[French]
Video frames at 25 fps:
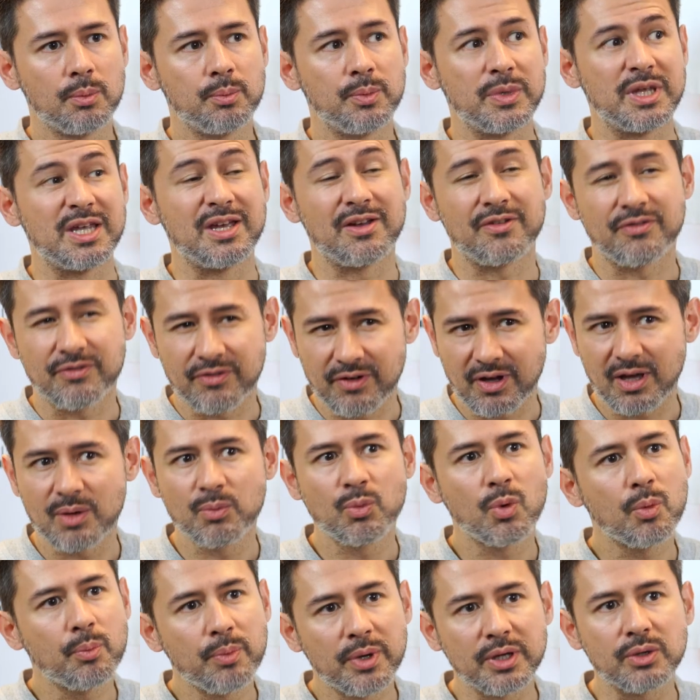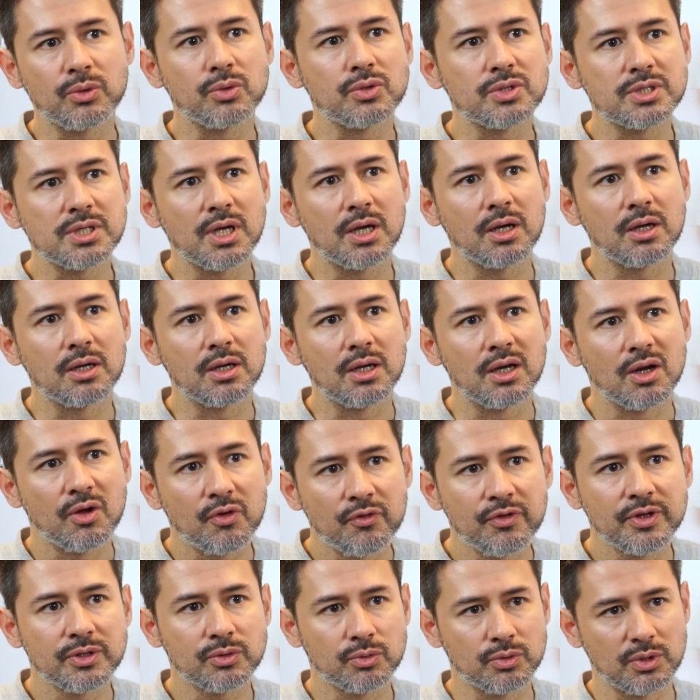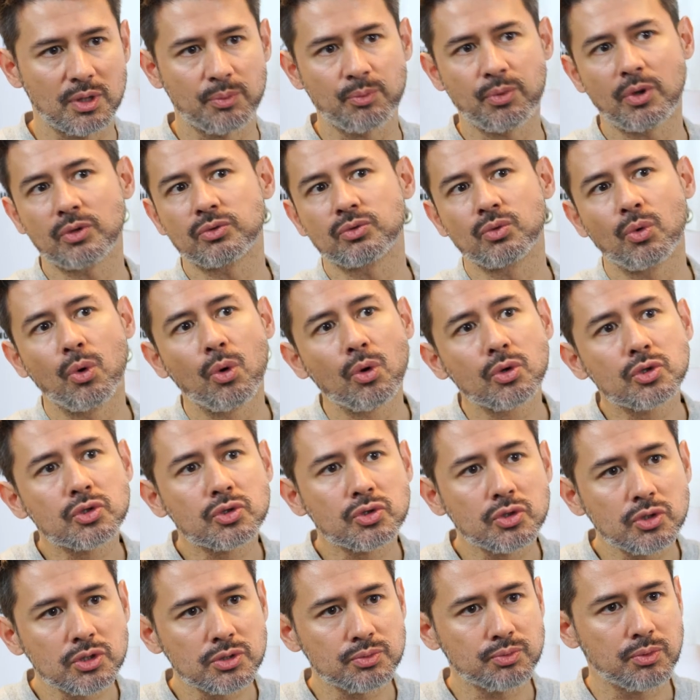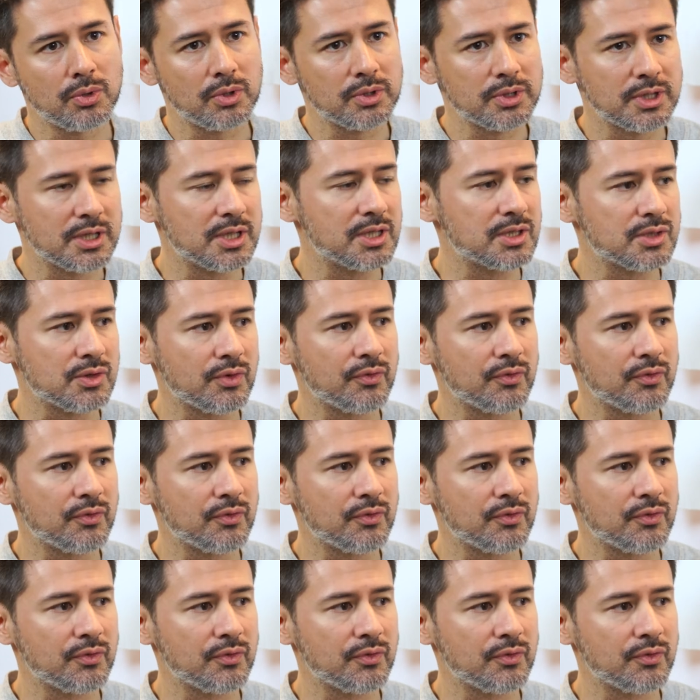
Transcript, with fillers: mais il n'y a vraiment pas que ça. Et là, en fait, on apporte autre chose pour aider les